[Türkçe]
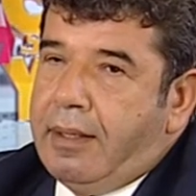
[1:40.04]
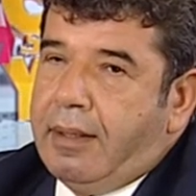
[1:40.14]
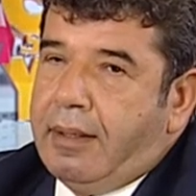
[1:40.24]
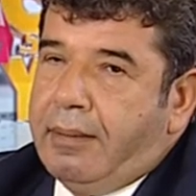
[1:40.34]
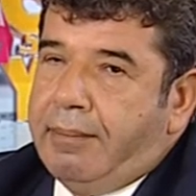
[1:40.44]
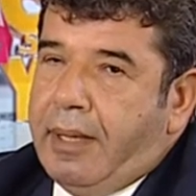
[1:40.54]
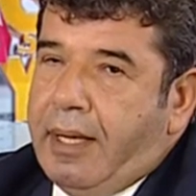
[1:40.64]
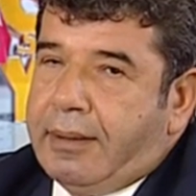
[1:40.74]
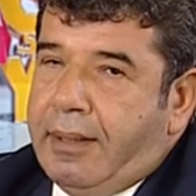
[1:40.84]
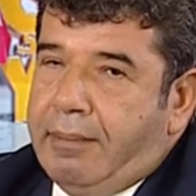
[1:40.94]
yapıyorsunuz?
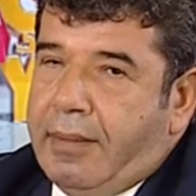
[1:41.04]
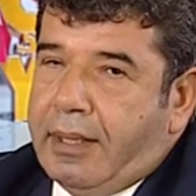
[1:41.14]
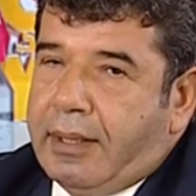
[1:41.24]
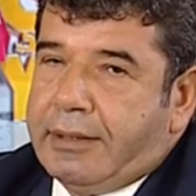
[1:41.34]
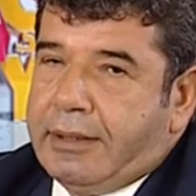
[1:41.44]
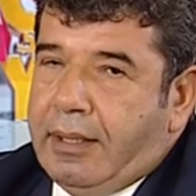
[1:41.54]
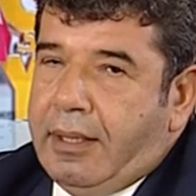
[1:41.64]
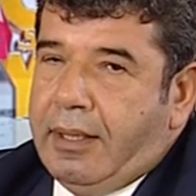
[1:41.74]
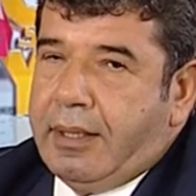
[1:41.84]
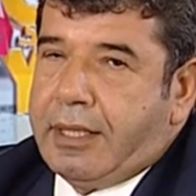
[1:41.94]
Meltem
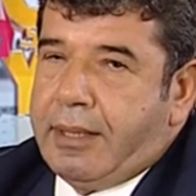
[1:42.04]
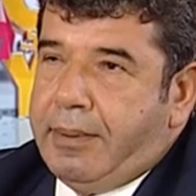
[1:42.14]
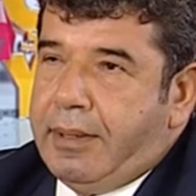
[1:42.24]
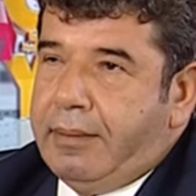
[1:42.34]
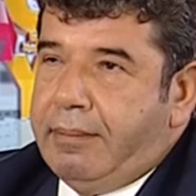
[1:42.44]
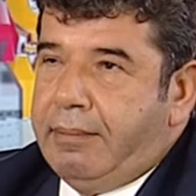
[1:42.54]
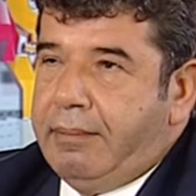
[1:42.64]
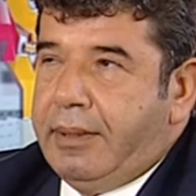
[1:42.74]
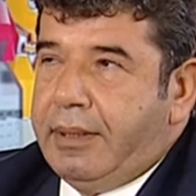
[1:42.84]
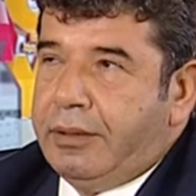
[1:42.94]
markasıyla
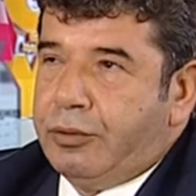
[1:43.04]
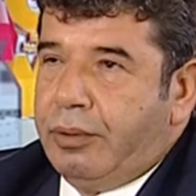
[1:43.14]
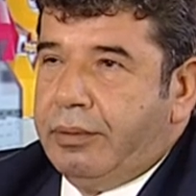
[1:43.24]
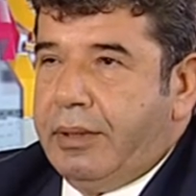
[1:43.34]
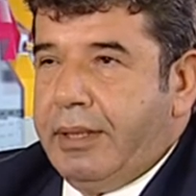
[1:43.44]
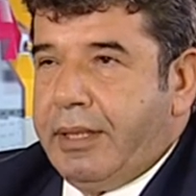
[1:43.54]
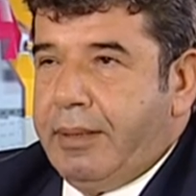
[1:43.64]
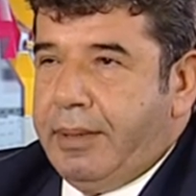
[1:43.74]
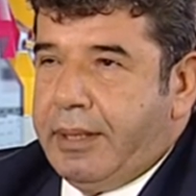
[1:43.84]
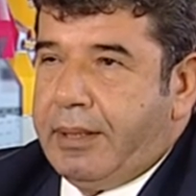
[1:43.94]
2001'in sonları
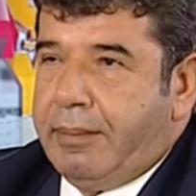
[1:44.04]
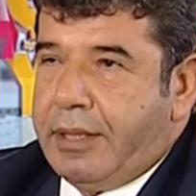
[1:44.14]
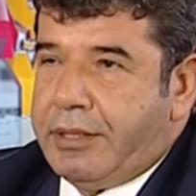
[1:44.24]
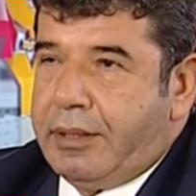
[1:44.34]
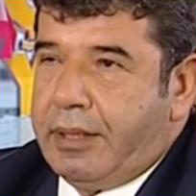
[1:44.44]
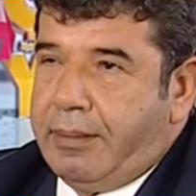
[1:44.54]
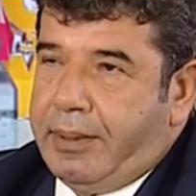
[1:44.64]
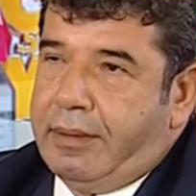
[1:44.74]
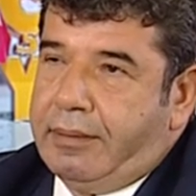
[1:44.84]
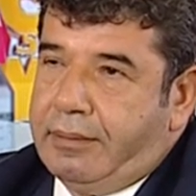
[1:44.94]
2002 başları
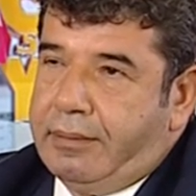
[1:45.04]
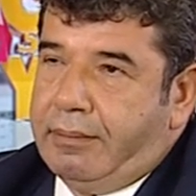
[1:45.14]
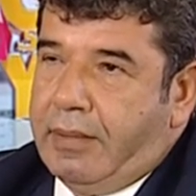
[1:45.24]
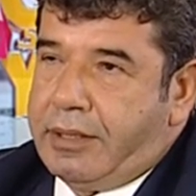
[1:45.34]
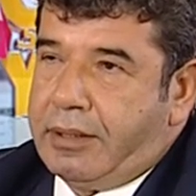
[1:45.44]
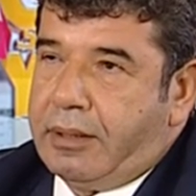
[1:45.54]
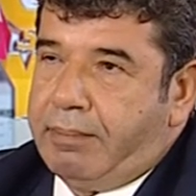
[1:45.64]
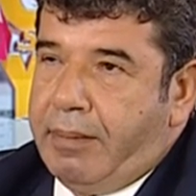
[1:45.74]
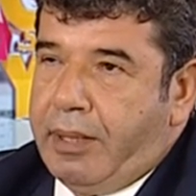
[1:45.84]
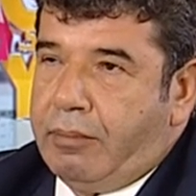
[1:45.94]
gibi başladık
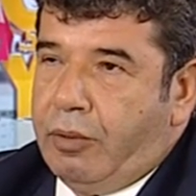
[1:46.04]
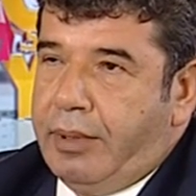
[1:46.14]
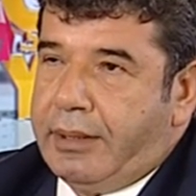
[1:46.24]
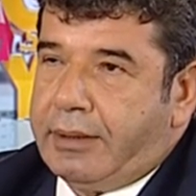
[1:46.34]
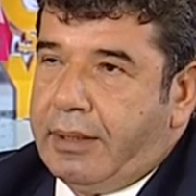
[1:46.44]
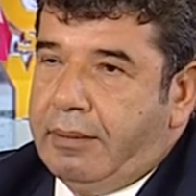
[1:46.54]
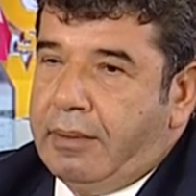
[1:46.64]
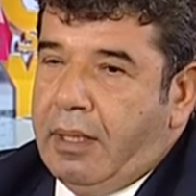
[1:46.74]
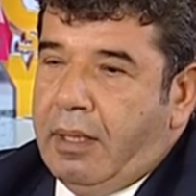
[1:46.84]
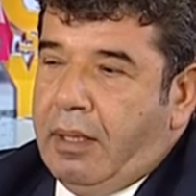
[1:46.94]
bebek mobilyasına.
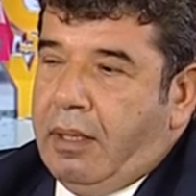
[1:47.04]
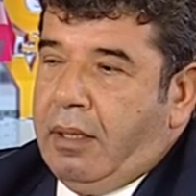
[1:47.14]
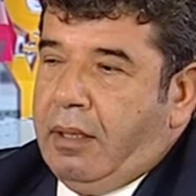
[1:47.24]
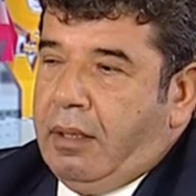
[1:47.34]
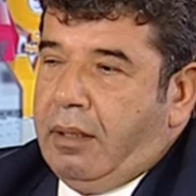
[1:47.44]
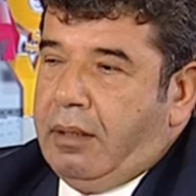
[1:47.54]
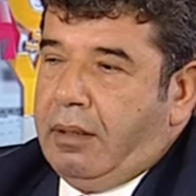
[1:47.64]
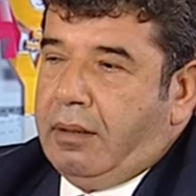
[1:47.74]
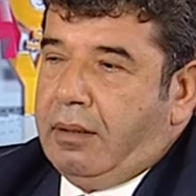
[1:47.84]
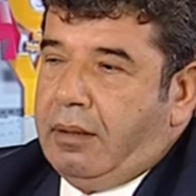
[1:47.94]

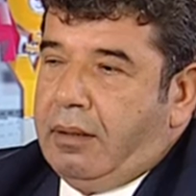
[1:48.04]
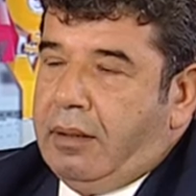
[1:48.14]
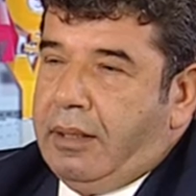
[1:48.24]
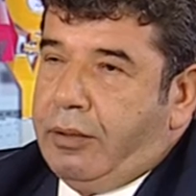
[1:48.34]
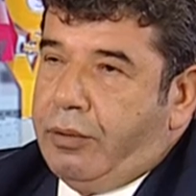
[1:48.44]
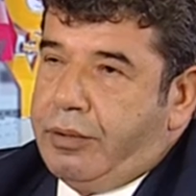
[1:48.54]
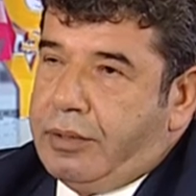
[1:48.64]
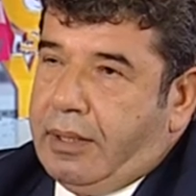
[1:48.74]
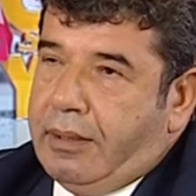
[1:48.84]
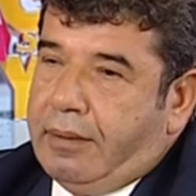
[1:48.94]
Ee, ilk
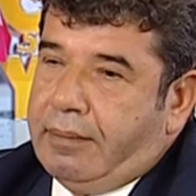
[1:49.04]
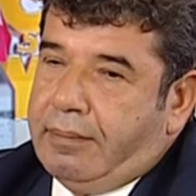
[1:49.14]
önce